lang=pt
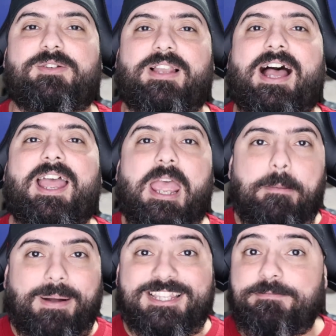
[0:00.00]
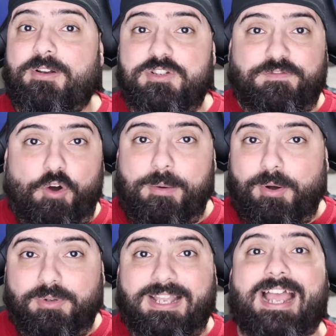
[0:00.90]
seu lar, participaram de forma
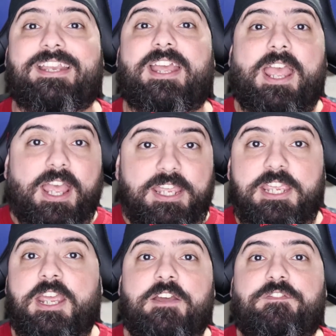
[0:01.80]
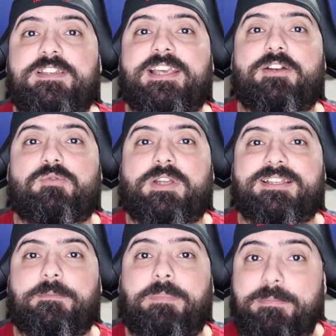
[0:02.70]
online e fizeram com que
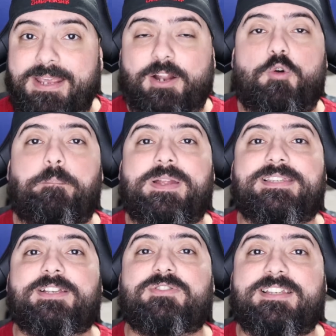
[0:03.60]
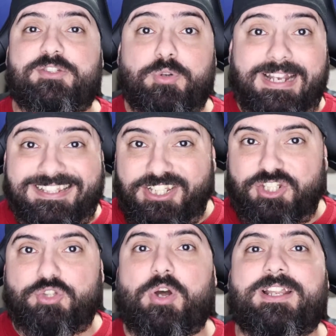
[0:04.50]
essa primeira competição já se tornasse
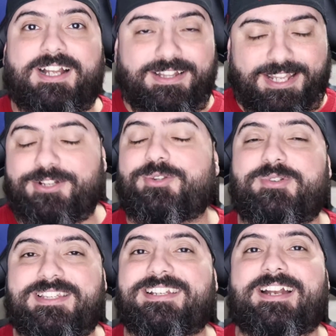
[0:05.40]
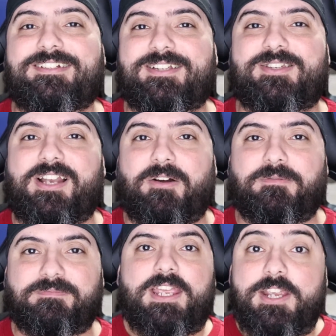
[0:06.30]
histórica dentro do cenário
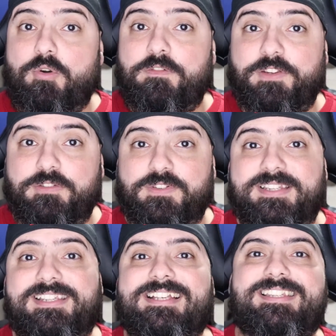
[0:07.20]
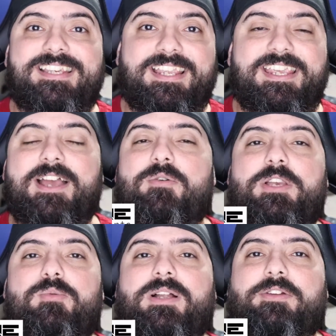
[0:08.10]
nacional. E convido você a seguir a
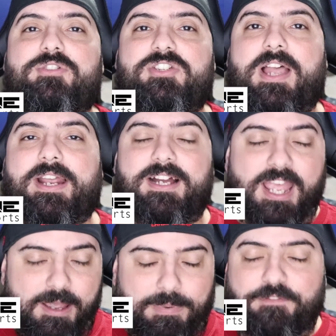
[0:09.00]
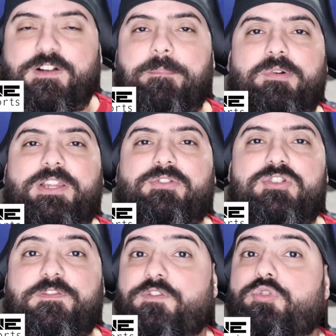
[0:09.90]
Only One lá no Instagram para ficar por dentro
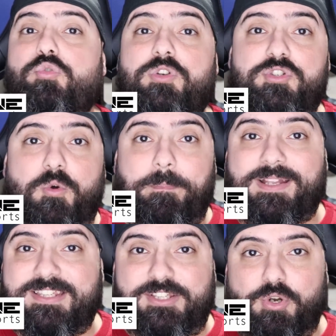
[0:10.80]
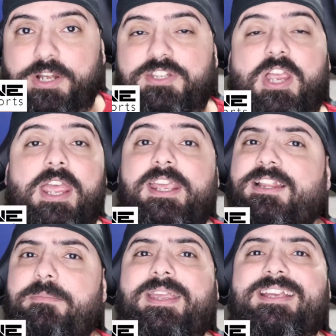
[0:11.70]
de futuras competições e
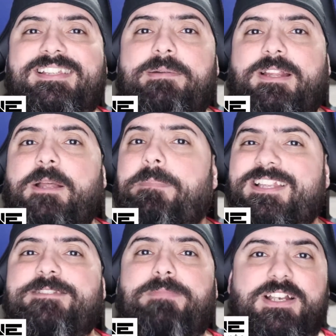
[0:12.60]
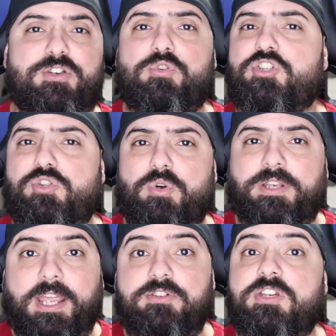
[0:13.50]
também, quem sabe, até participar de outros
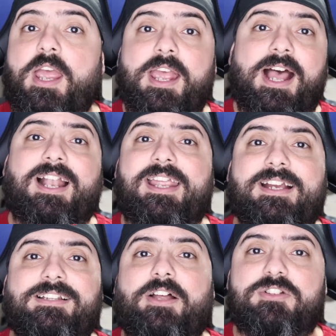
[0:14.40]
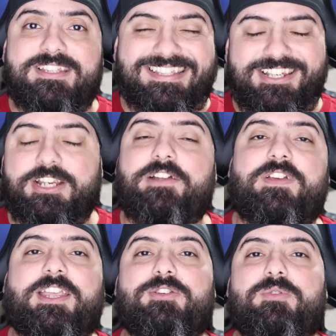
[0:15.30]
torneios. Além, é claro, de se
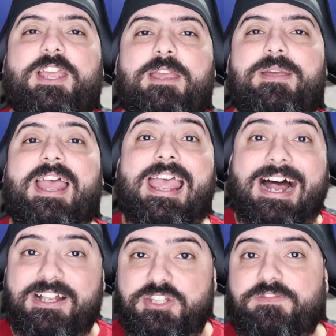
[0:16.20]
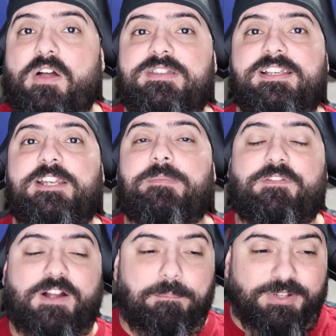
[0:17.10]
inscrever aqui no Gamer, ativar o sininho para
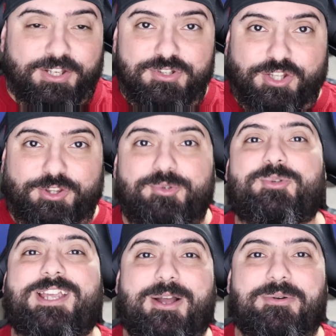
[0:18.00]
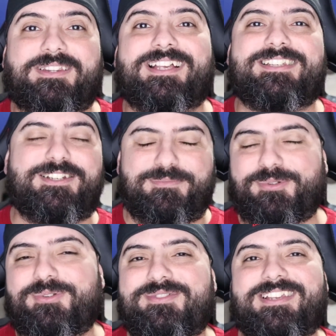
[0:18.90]
ficar por dentro de tudo que acontece no
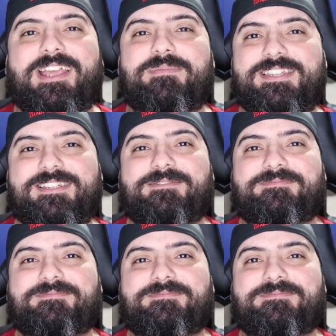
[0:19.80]
mundo dos games.